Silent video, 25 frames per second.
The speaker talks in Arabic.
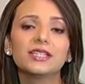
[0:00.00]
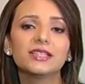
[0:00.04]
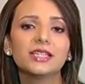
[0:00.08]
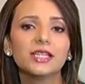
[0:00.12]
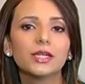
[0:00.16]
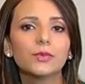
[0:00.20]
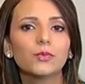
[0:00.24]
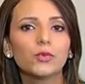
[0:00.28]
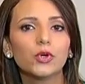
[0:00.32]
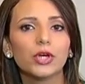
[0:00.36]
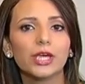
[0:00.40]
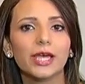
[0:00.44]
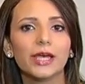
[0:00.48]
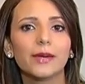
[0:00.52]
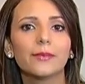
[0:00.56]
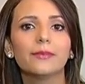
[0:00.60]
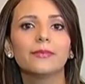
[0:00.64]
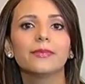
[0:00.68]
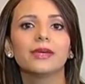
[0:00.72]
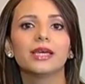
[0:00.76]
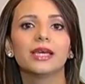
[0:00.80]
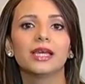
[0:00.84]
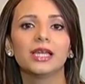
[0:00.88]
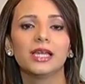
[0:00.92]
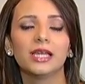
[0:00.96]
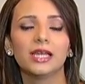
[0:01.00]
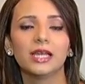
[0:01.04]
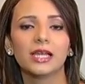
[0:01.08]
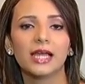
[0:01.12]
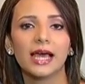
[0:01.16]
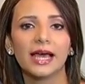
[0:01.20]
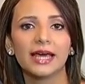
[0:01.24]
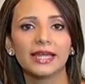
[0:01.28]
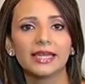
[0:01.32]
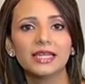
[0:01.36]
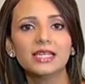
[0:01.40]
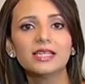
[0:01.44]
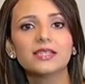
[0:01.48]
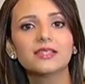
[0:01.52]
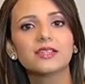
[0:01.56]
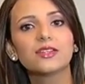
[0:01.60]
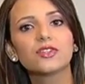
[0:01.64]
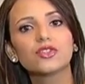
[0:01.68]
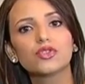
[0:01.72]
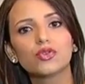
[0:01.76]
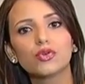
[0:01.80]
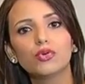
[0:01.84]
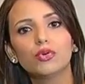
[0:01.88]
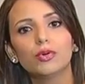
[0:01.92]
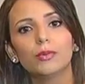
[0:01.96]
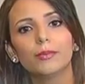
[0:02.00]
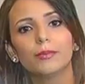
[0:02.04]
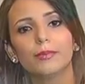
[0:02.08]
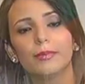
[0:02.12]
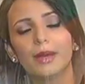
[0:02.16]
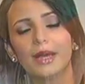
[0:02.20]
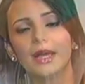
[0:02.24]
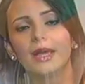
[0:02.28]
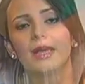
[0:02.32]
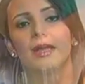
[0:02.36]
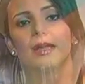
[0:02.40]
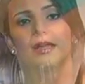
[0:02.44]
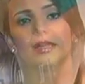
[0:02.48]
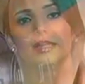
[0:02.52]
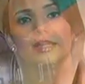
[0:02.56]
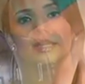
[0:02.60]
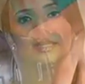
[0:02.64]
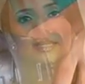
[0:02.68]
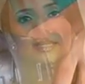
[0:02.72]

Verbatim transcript: كتير مهم الهريس التوم مع